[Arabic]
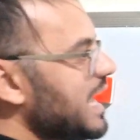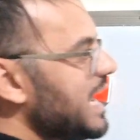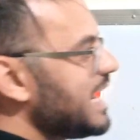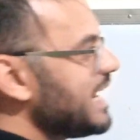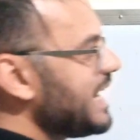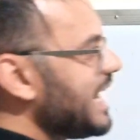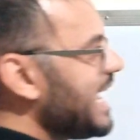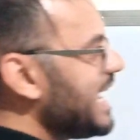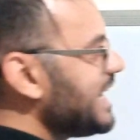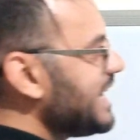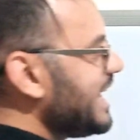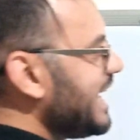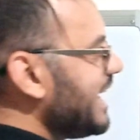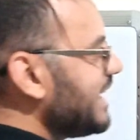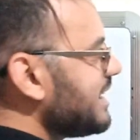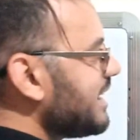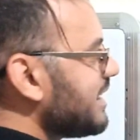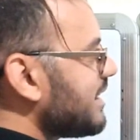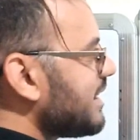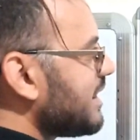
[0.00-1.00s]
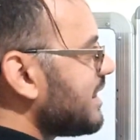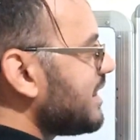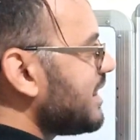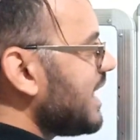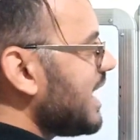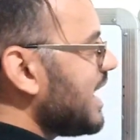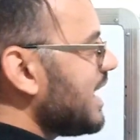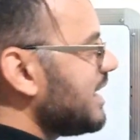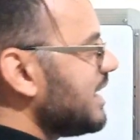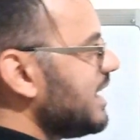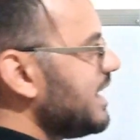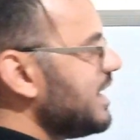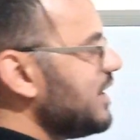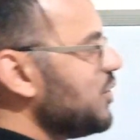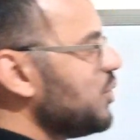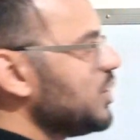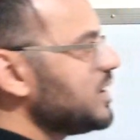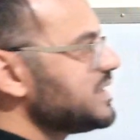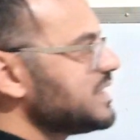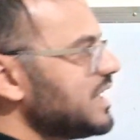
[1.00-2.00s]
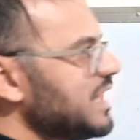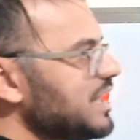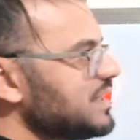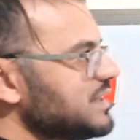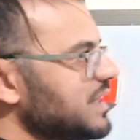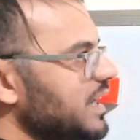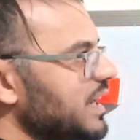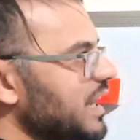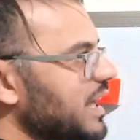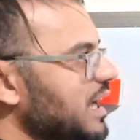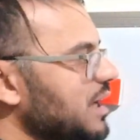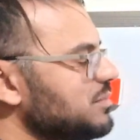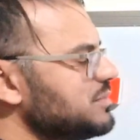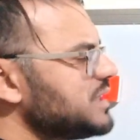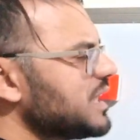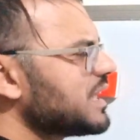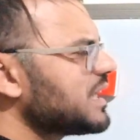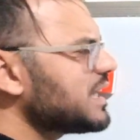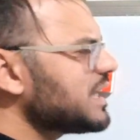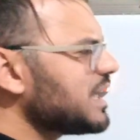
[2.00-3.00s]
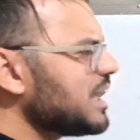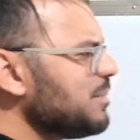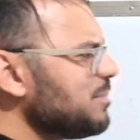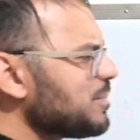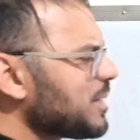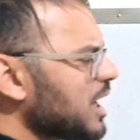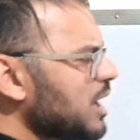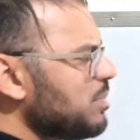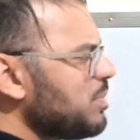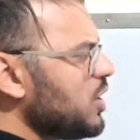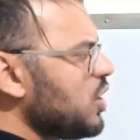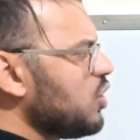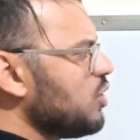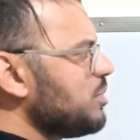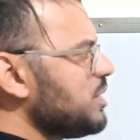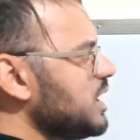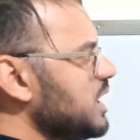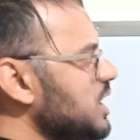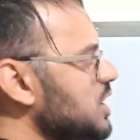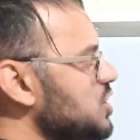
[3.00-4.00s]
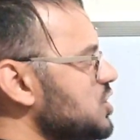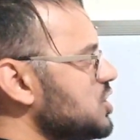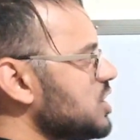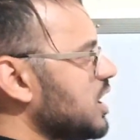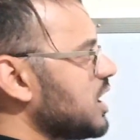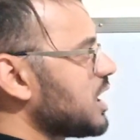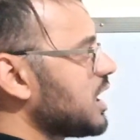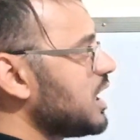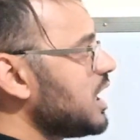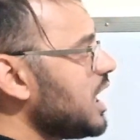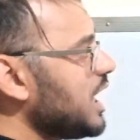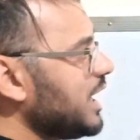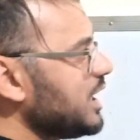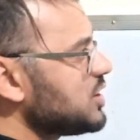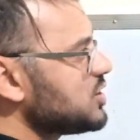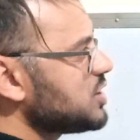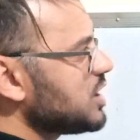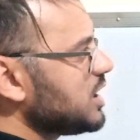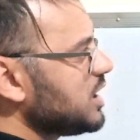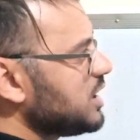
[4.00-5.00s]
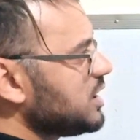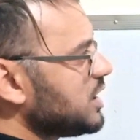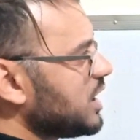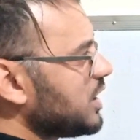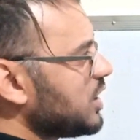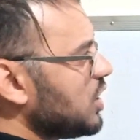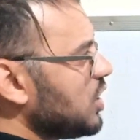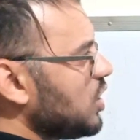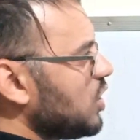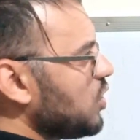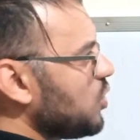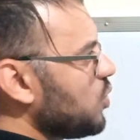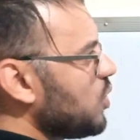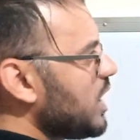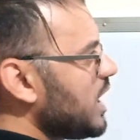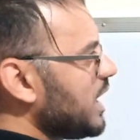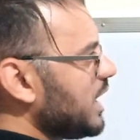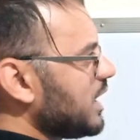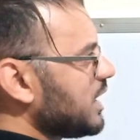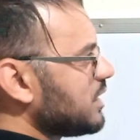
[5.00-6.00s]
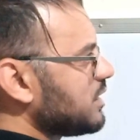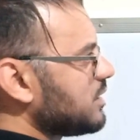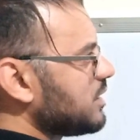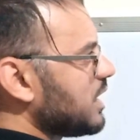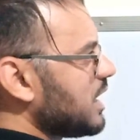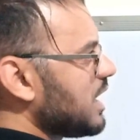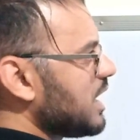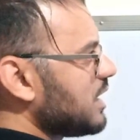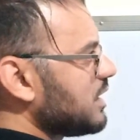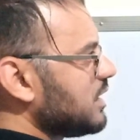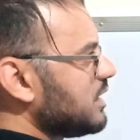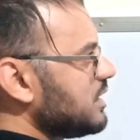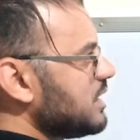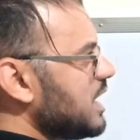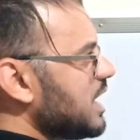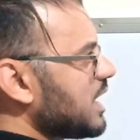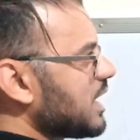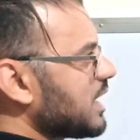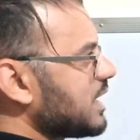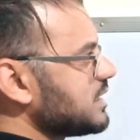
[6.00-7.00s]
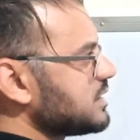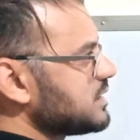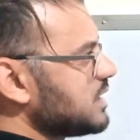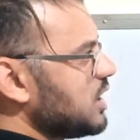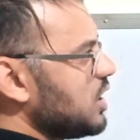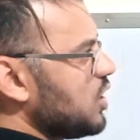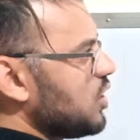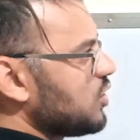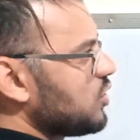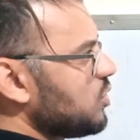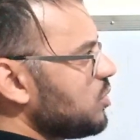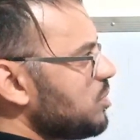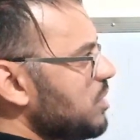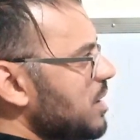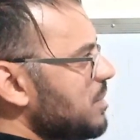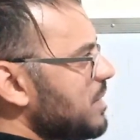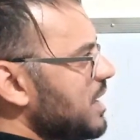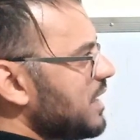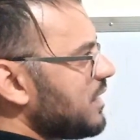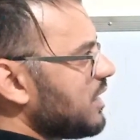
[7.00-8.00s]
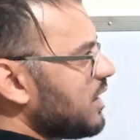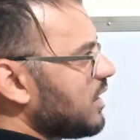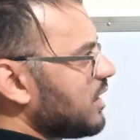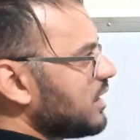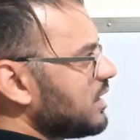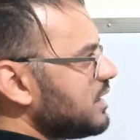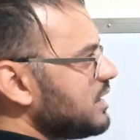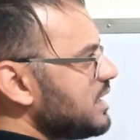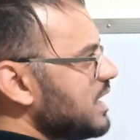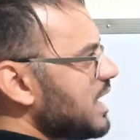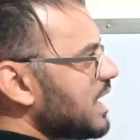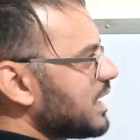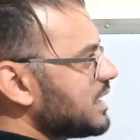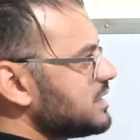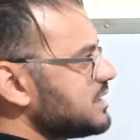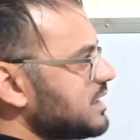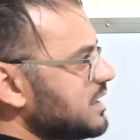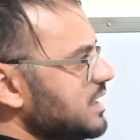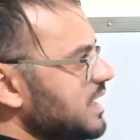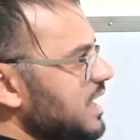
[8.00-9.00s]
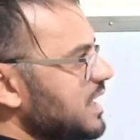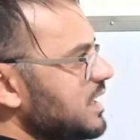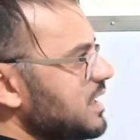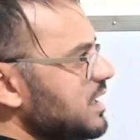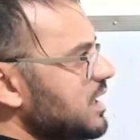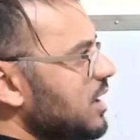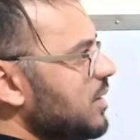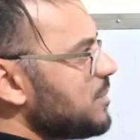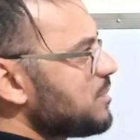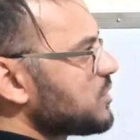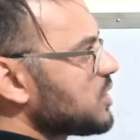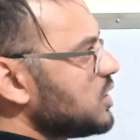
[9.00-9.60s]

الآن العدد الثاني اللي هو ثلاثة على خمسة كم قبله من إشارة لاحظ جيدا واحد هذه الناقص ثم ماذا الناقص الثانية